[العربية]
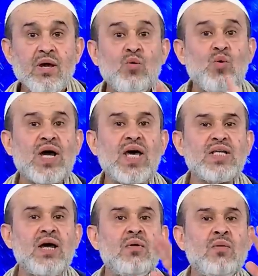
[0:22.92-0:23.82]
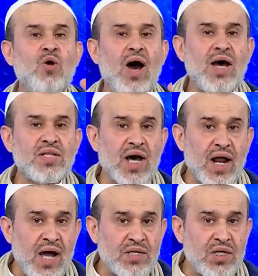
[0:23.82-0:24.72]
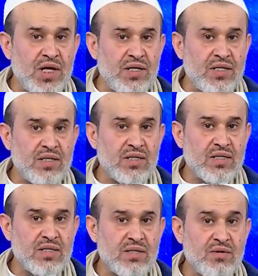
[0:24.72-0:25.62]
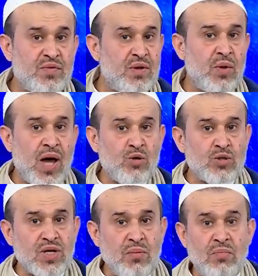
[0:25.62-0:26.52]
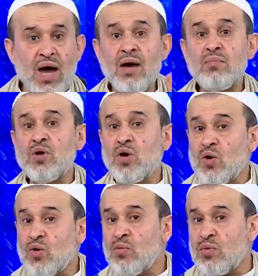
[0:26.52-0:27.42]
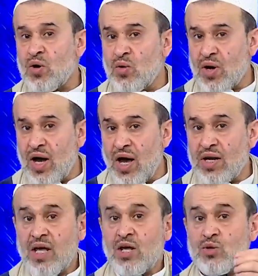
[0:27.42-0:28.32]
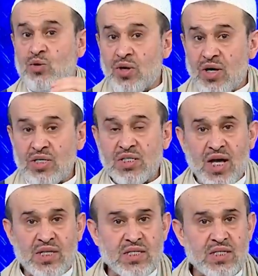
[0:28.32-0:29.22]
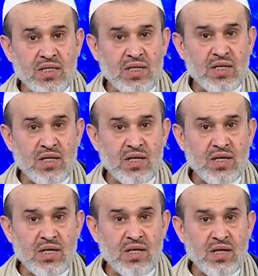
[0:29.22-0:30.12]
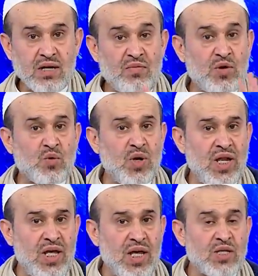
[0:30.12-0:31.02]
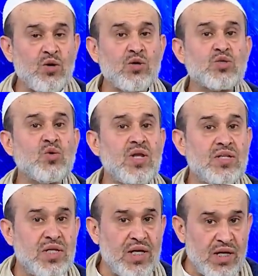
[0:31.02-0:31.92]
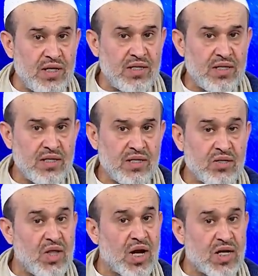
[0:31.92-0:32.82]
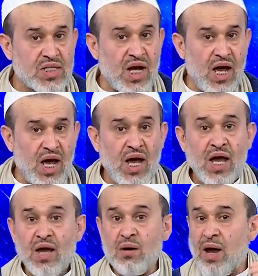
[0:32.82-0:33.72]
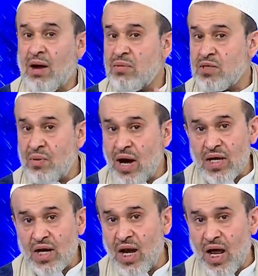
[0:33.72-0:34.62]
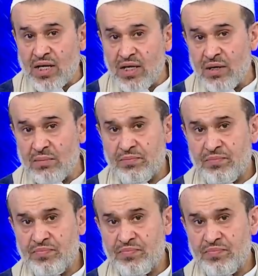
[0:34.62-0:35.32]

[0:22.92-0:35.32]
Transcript: وكتب محاضرات فيما يسمى بعلوم القرآن درست في كلية أصول الدين درسها محمد باقر الحكيم